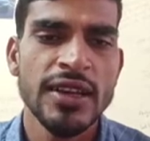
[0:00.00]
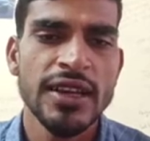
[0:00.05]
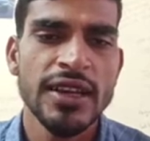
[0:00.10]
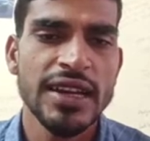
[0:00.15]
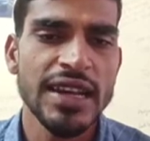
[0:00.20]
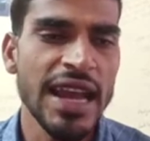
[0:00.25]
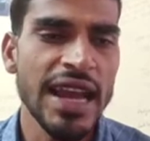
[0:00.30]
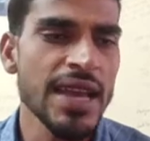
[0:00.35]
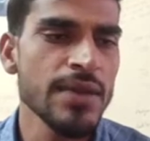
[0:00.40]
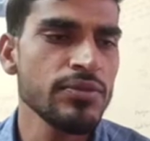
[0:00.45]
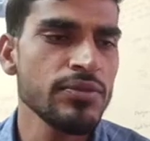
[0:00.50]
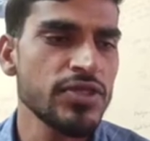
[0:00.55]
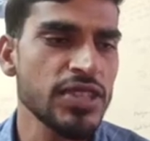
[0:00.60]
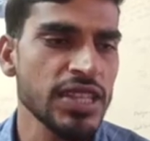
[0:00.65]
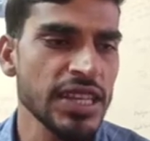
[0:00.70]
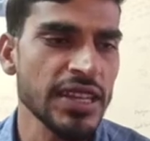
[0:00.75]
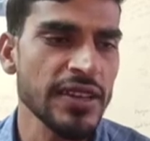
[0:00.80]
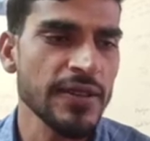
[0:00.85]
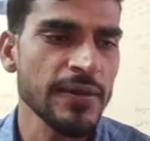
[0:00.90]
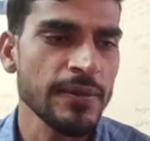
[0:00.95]
क्राइम
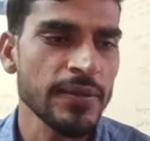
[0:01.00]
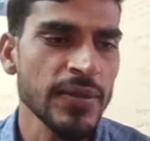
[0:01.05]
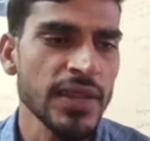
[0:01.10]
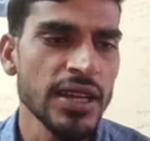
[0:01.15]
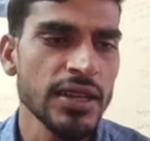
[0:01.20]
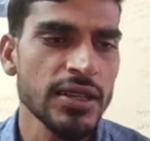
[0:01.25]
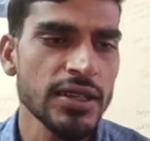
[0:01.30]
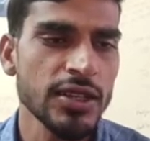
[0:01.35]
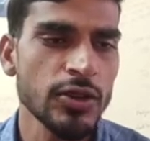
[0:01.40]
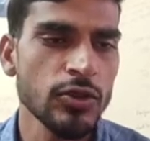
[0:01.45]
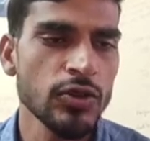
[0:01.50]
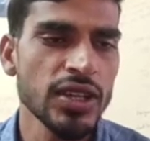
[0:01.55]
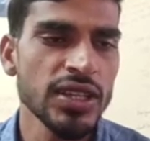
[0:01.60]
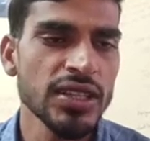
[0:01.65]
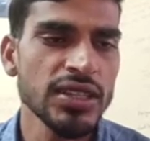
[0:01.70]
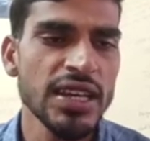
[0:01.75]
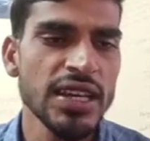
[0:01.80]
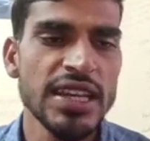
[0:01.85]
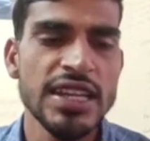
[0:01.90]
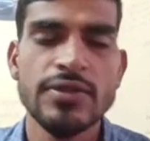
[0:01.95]
सीन
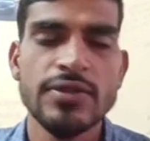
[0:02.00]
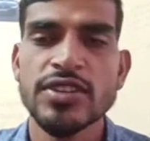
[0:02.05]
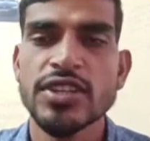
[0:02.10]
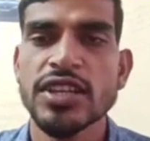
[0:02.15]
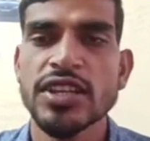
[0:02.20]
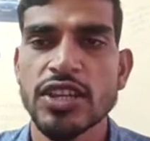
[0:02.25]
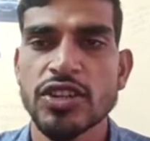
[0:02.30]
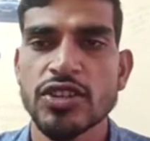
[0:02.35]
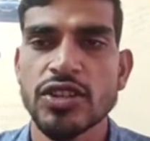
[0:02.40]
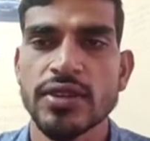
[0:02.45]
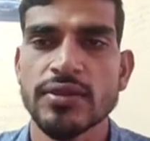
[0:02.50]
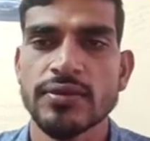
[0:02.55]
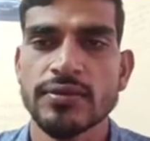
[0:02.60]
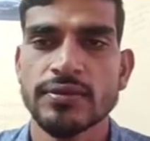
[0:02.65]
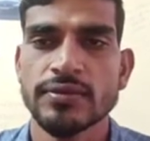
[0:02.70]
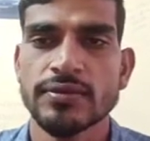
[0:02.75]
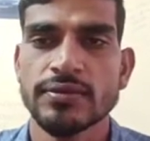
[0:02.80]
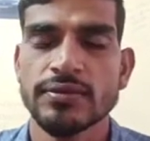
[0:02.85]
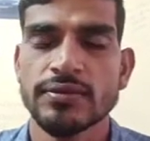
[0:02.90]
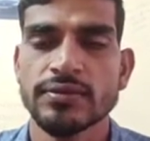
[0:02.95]
ड्यूरिंग द इन्वेस्टिगेशन
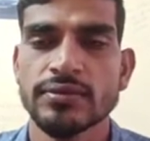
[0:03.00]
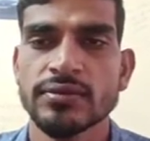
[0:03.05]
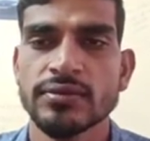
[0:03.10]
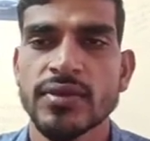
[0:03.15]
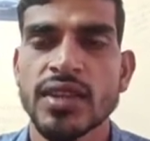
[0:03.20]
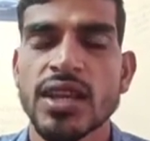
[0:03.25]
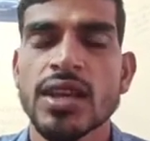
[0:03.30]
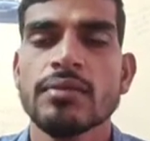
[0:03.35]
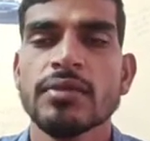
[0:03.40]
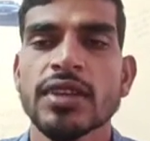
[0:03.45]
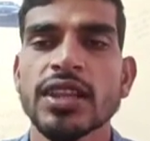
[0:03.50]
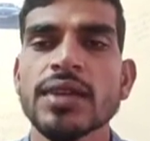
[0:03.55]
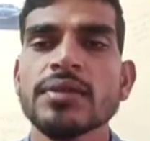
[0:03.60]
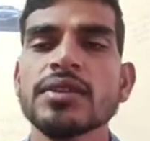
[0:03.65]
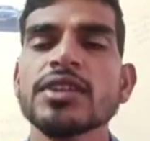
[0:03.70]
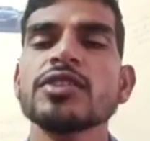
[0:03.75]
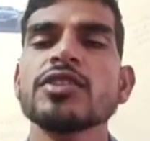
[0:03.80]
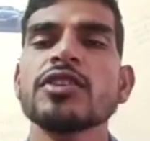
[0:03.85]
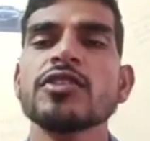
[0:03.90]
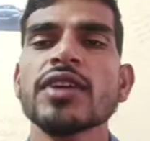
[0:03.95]
मतलब
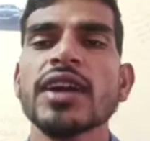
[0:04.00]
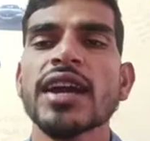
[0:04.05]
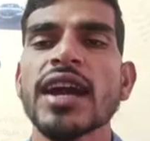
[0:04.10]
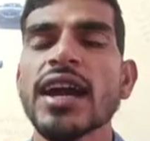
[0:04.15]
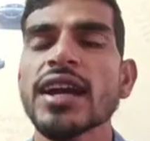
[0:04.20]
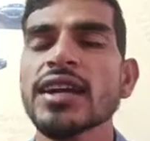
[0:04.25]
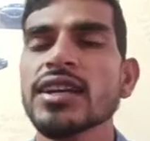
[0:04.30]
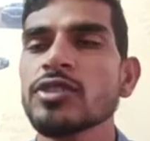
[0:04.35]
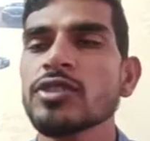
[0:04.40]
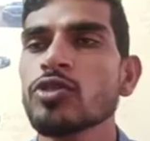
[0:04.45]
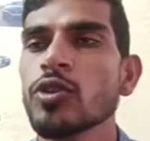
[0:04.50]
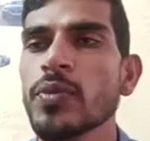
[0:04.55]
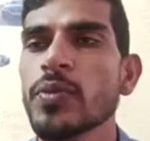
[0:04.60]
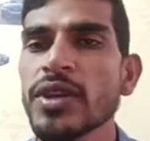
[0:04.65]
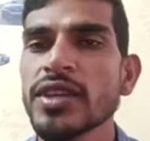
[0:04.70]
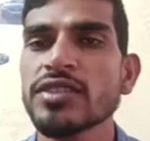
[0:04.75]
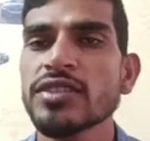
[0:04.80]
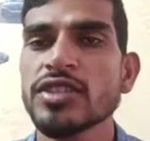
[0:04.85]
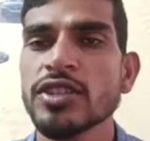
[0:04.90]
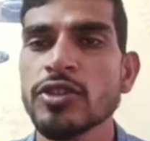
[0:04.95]
कि उन्होंने कहा कि जो
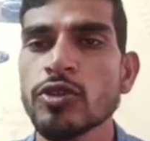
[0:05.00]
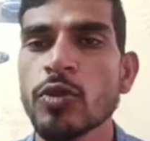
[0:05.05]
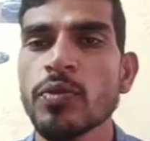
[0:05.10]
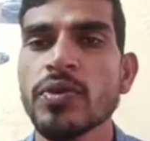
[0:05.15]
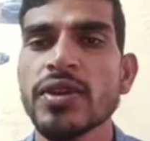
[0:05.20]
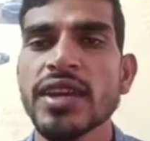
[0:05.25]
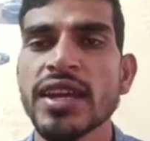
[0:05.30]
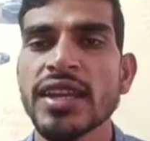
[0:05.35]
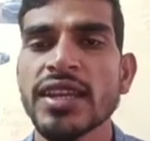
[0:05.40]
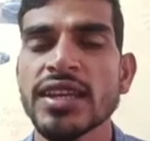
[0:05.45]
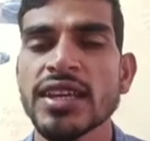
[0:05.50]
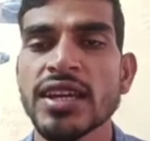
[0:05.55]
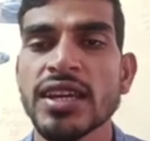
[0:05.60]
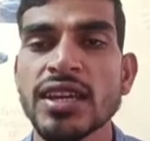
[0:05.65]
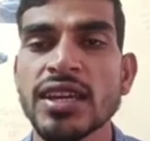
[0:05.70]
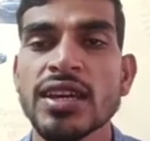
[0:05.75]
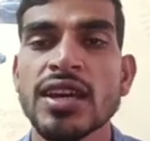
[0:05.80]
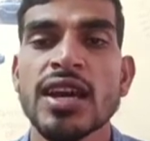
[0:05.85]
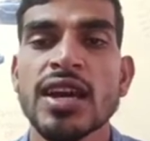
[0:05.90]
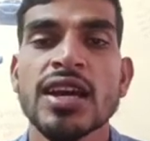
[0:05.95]
भी सीओबी यानी कि
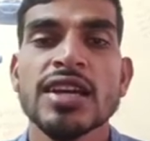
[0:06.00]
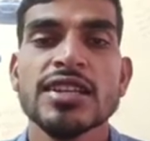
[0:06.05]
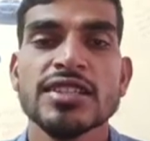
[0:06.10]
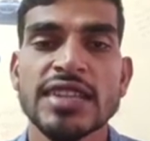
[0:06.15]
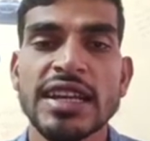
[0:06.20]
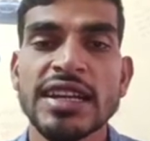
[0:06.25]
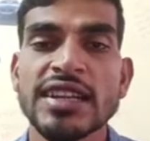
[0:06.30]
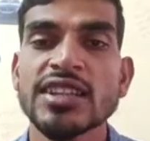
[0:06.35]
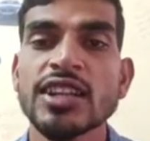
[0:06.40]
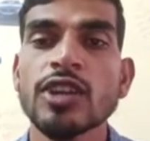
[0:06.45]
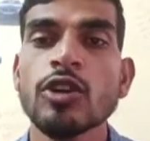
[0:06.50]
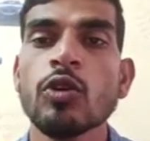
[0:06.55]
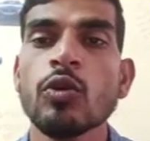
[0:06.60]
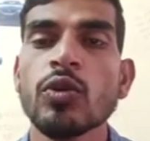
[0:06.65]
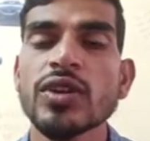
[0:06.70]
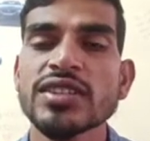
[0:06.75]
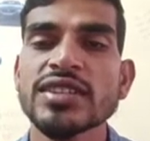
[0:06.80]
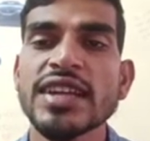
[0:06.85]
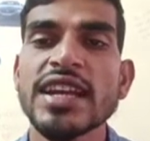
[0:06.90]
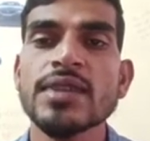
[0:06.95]
सेंट्रल
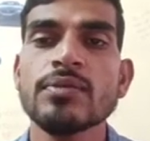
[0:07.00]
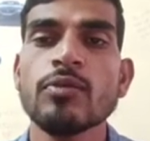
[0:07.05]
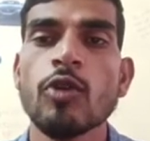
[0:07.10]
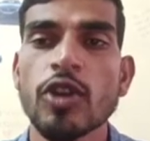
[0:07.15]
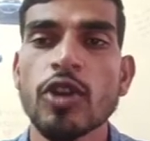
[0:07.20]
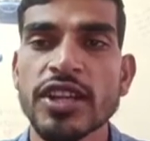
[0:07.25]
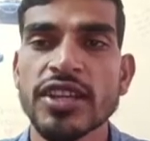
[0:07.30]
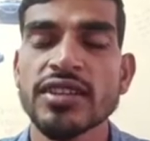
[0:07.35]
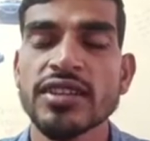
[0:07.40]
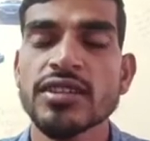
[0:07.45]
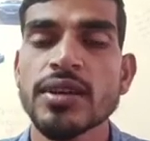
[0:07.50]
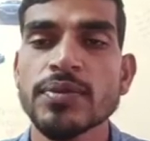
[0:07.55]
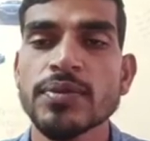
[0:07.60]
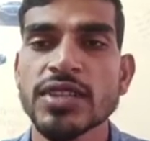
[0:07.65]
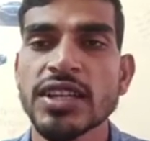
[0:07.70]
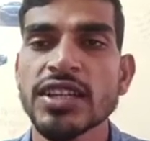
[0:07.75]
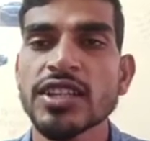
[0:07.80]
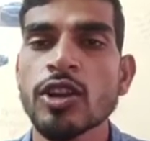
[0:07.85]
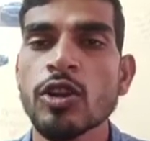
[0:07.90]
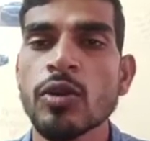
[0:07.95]
ओवरसाइट बॉडी अब
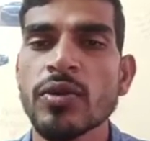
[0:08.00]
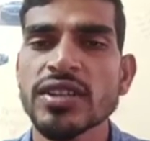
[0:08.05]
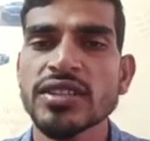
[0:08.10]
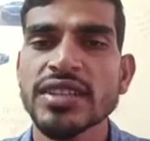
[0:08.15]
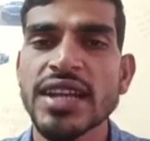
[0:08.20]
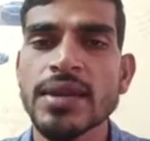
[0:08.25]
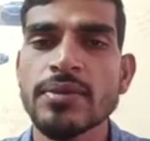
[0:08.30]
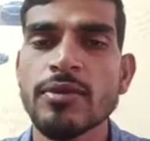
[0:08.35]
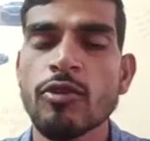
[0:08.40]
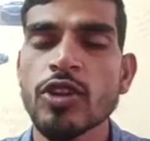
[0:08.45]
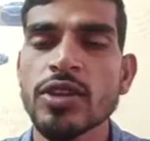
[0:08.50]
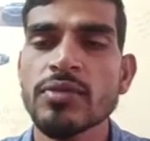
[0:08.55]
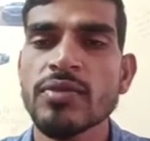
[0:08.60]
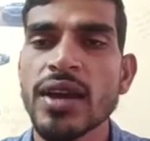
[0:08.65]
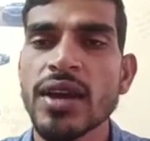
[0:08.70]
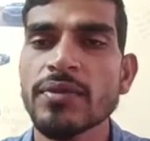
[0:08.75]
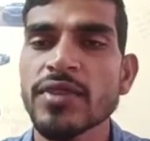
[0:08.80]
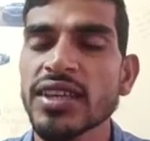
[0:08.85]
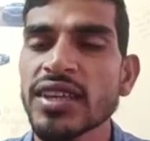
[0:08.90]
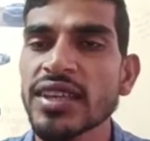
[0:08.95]
सेंट्रल ओवरसाइट बॉडी में
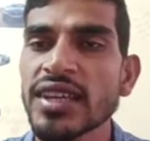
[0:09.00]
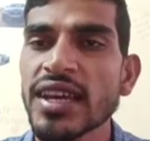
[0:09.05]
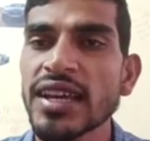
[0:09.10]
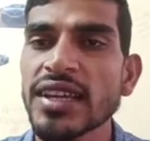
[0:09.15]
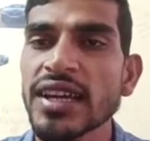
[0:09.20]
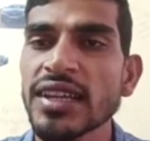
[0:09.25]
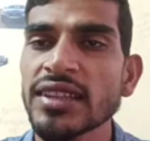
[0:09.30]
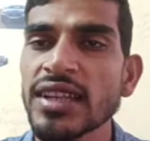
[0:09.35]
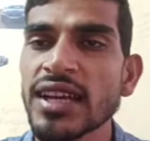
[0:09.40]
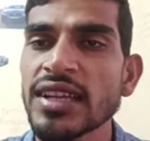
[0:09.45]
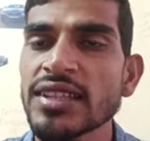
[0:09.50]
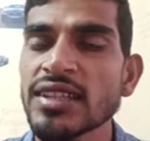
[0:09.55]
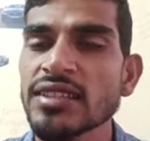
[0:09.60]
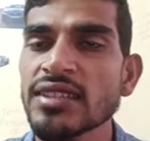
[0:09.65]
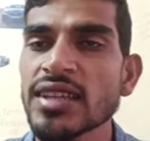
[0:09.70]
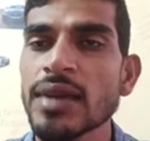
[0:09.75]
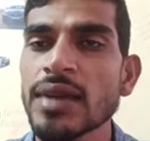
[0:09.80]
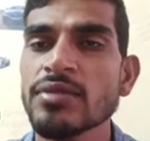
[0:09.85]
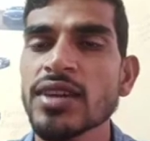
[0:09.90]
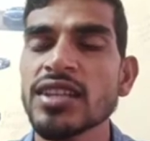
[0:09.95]
आप देखिए क्या क्या आता है
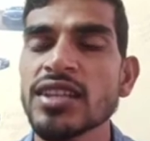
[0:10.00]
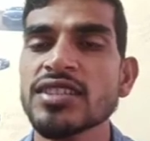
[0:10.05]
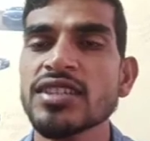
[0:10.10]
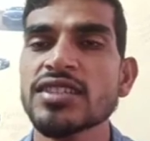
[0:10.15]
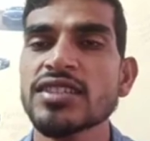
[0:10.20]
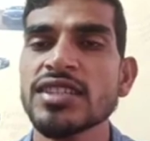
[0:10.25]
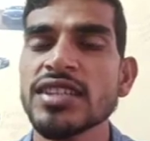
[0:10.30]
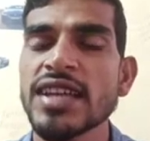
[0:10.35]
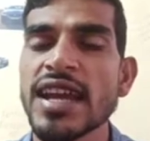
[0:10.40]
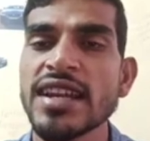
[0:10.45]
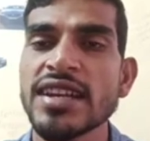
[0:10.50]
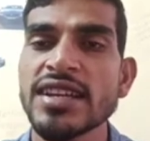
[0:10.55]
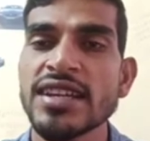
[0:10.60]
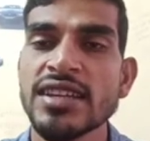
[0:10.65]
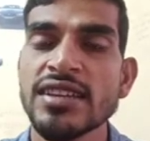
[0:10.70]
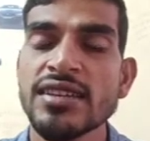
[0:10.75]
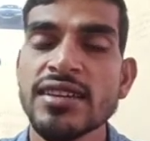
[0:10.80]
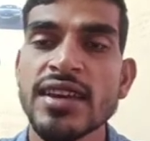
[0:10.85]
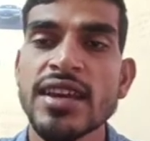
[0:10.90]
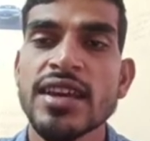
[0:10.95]
जैसे आप जान लीजिए सीआईडी
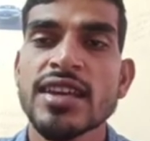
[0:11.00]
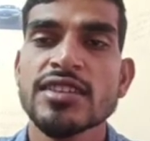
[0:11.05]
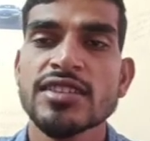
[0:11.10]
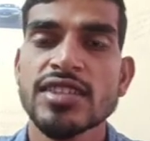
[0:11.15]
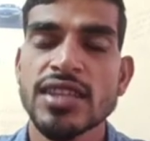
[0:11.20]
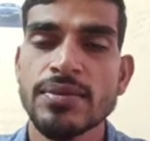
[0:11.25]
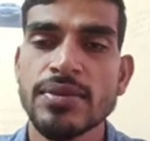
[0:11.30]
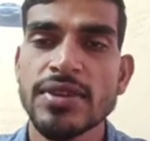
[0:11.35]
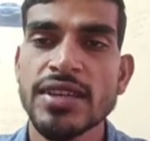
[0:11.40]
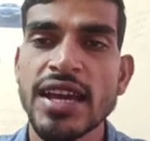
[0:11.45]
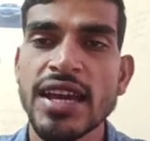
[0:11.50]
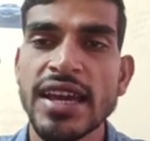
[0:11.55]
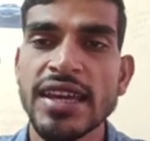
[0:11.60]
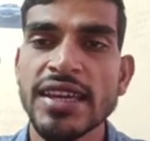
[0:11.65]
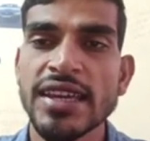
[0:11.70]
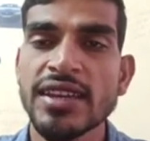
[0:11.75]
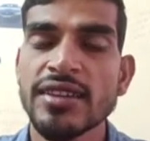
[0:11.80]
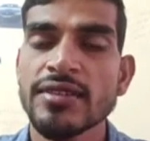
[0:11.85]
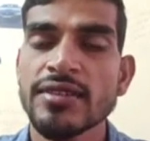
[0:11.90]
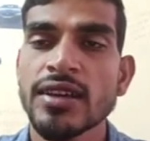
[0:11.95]
सीबीआई